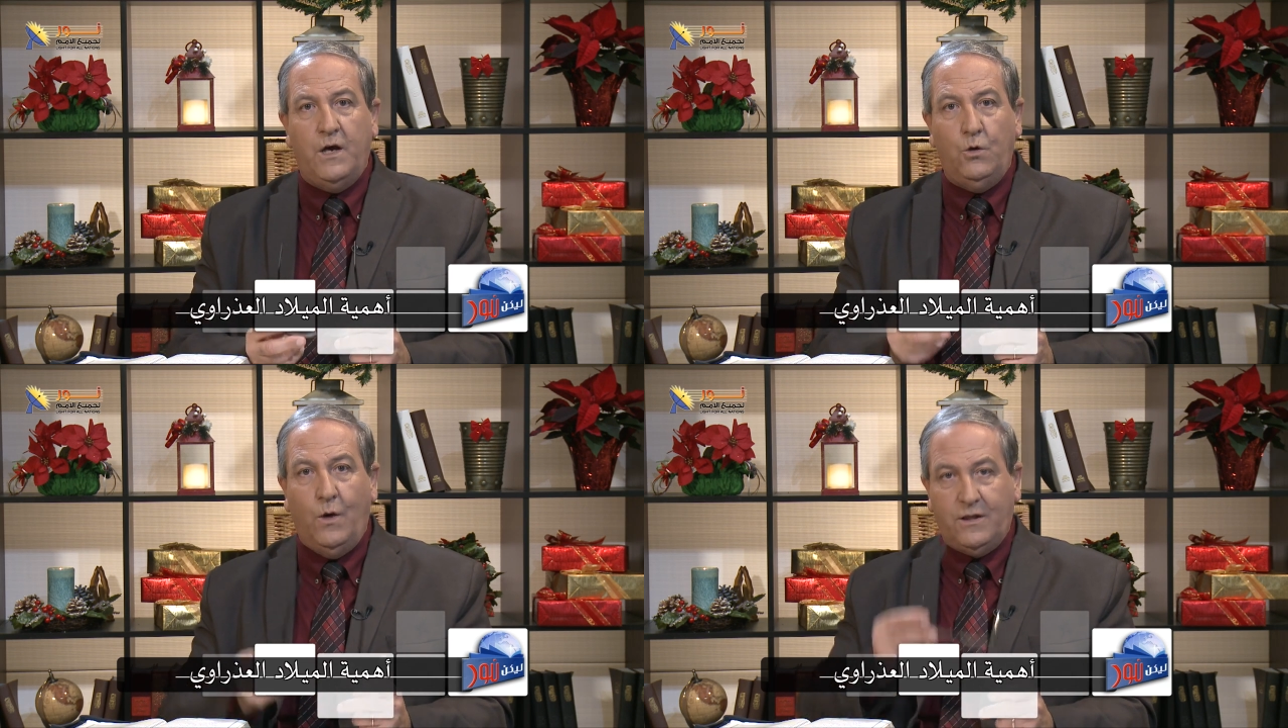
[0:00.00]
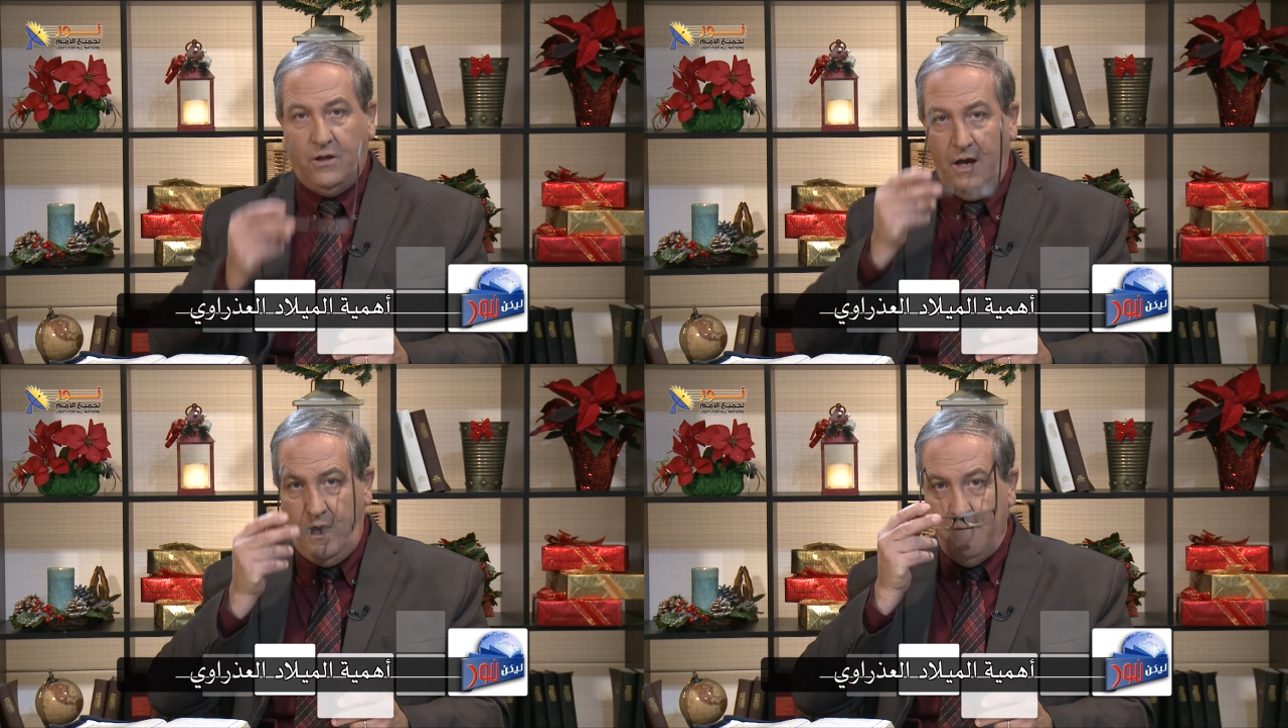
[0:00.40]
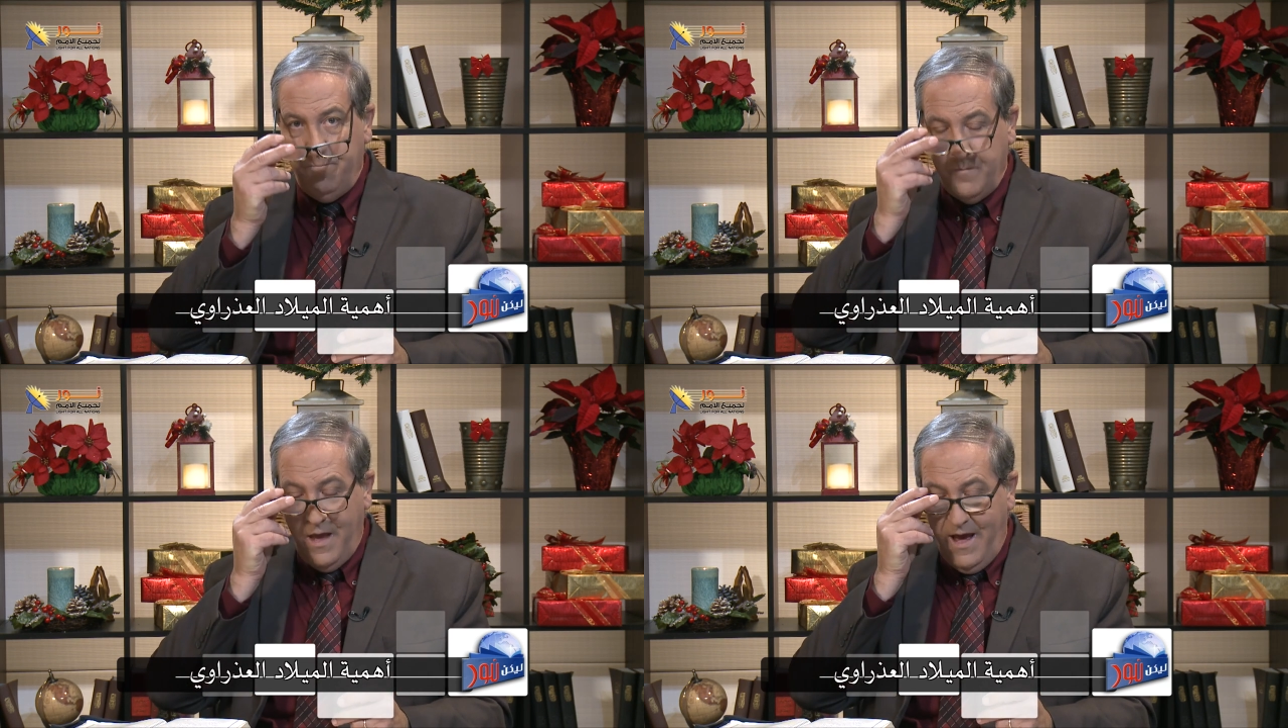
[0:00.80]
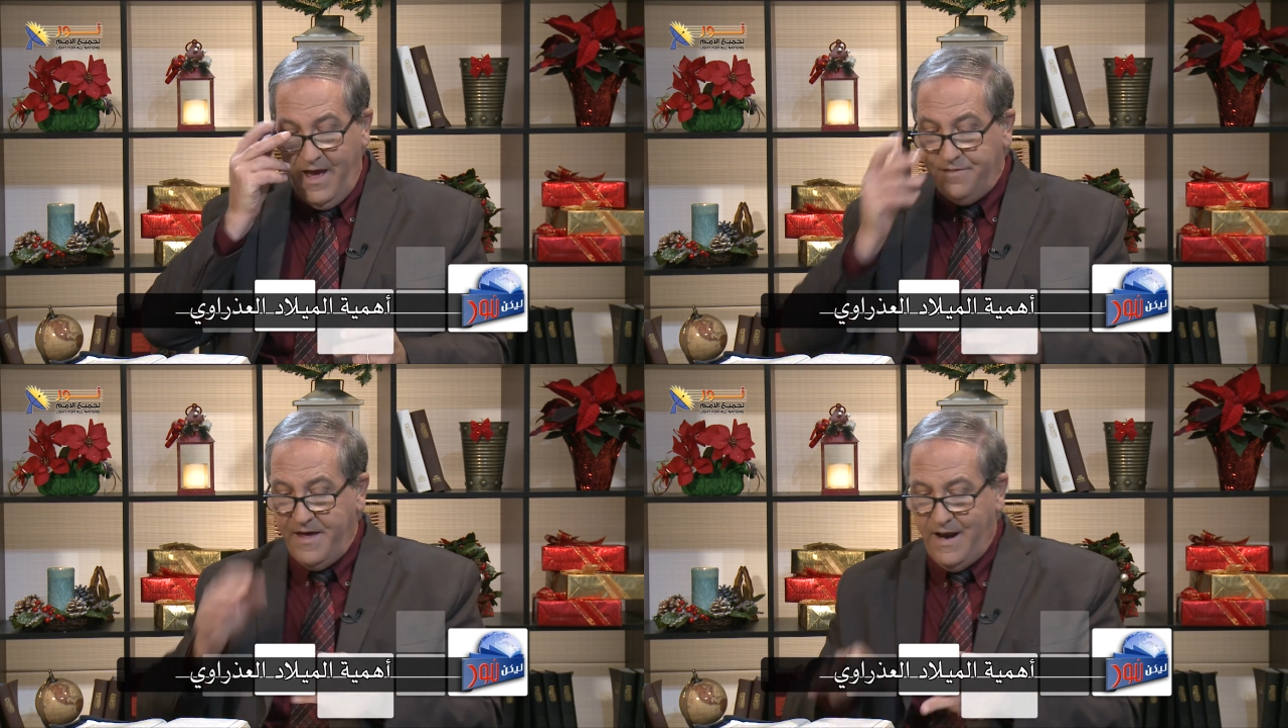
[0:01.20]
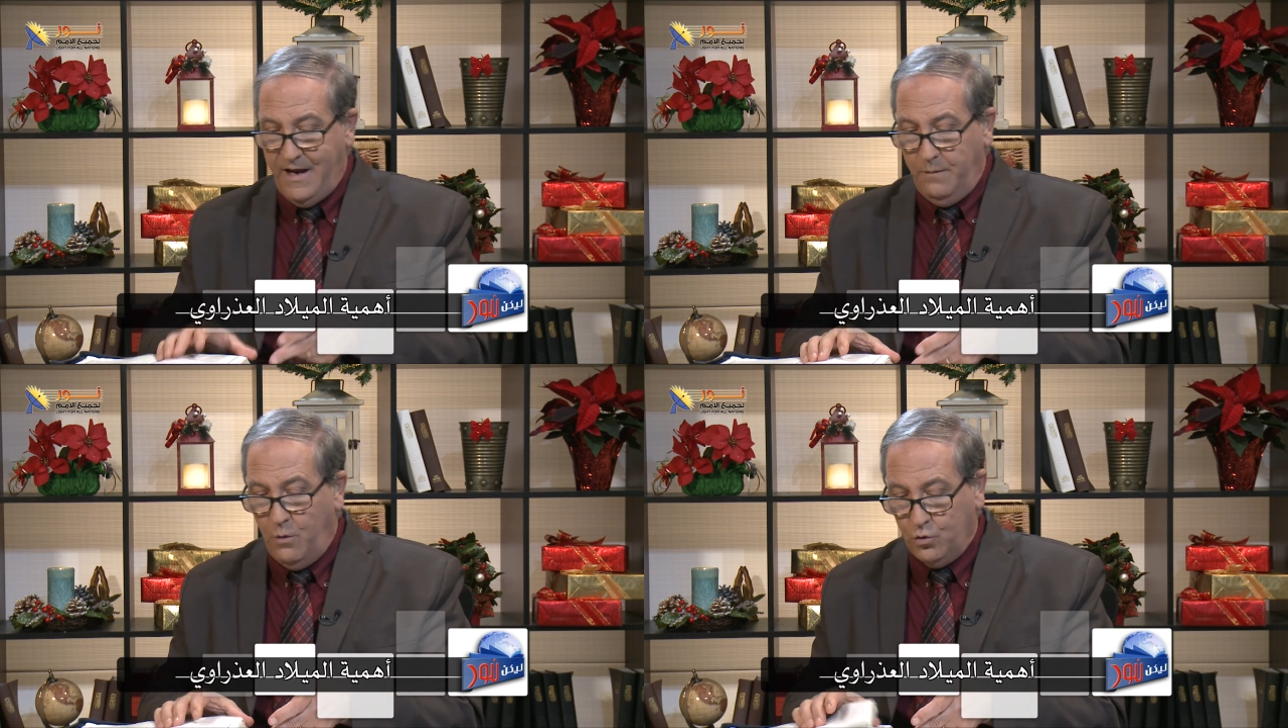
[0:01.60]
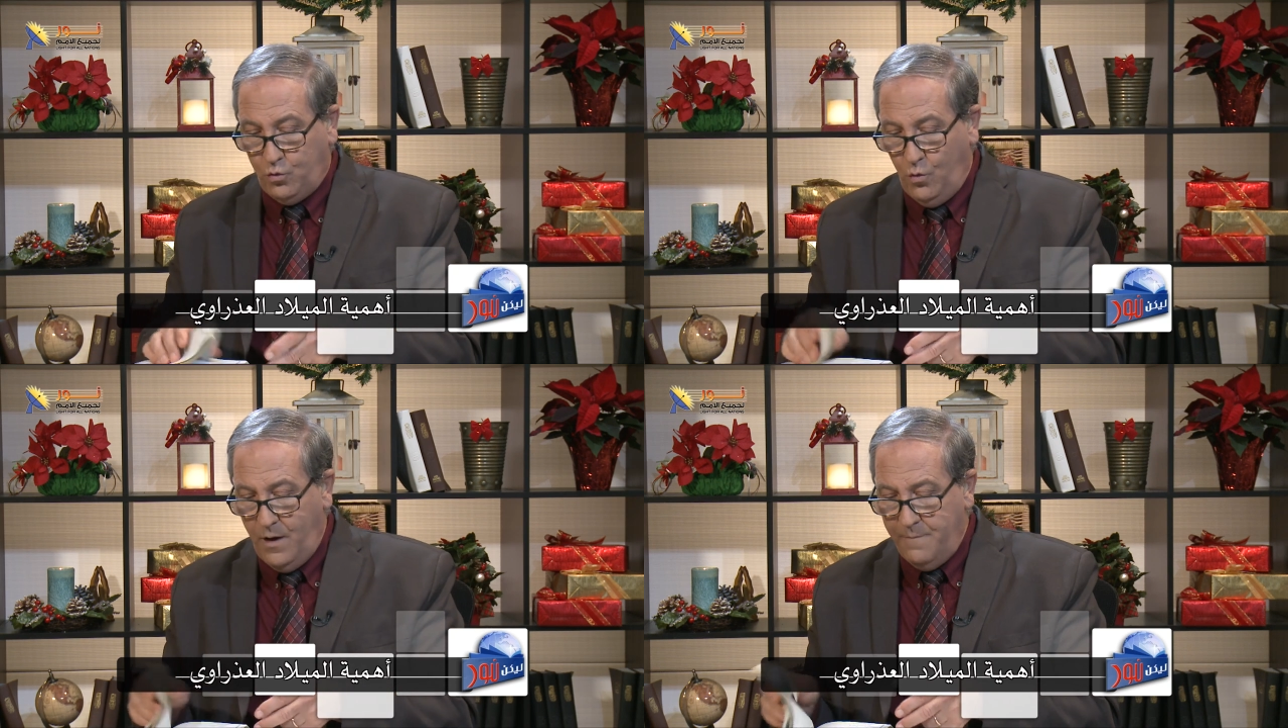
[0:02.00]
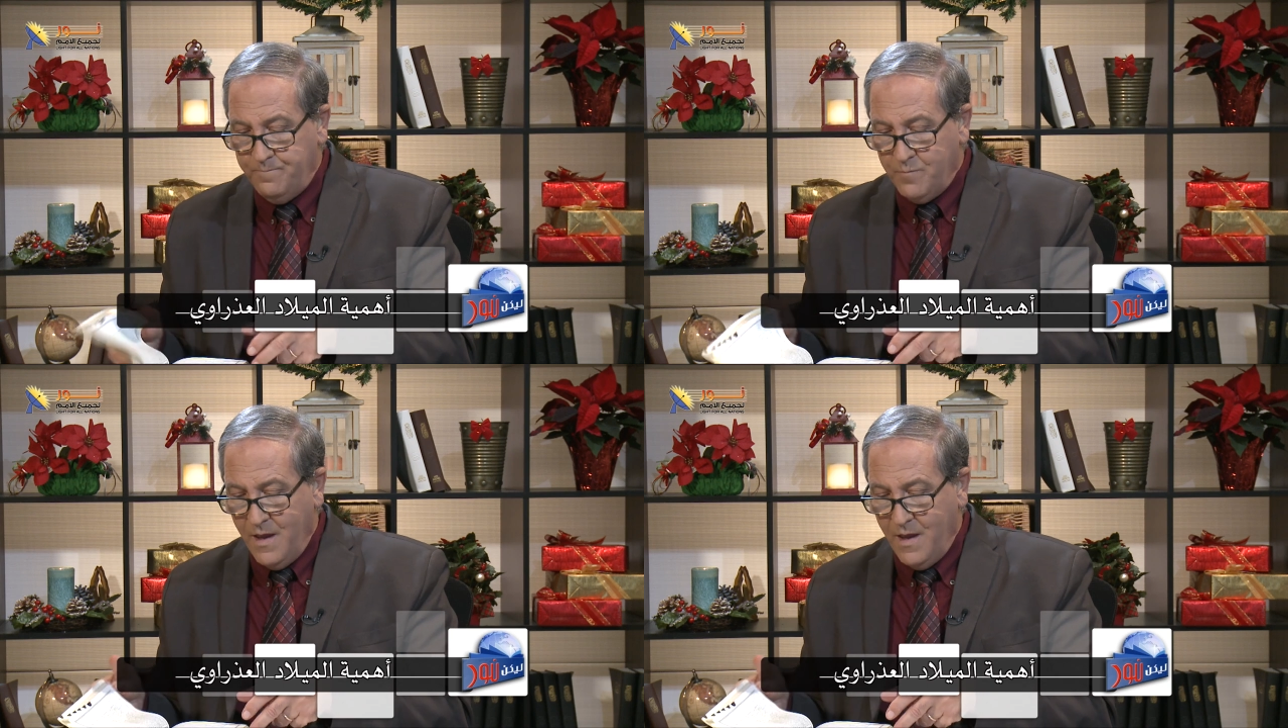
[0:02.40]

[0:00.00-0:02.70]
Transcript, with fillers: يوضح هذا الموضوع